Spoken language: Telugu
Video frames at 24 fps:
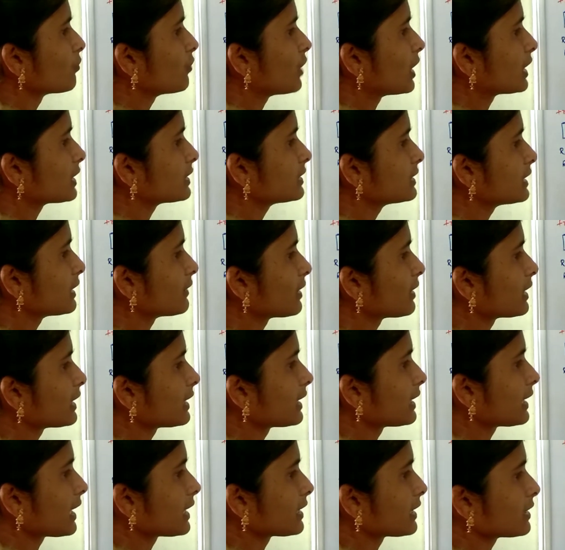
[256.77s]
వన్
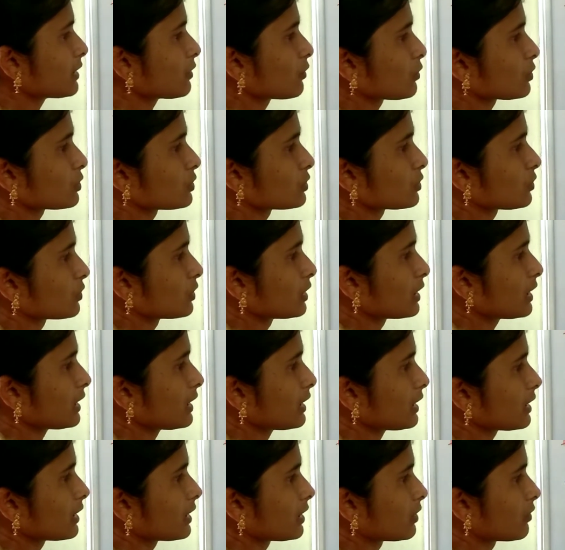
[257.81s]
సెవెంటీ అయితే వస్తుంది
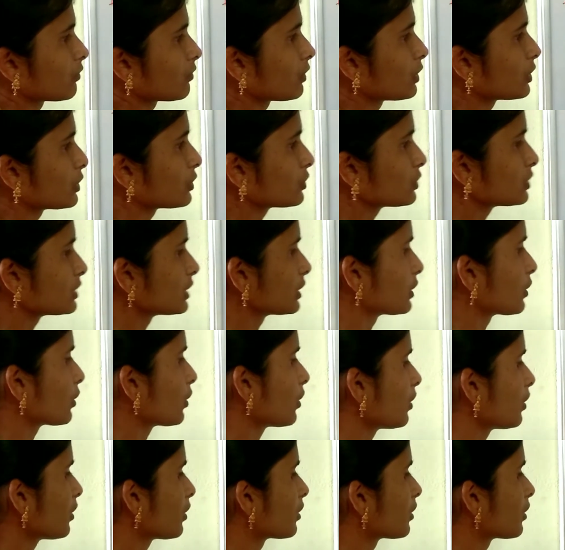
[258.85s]
ఈక్వల్ టు జీరో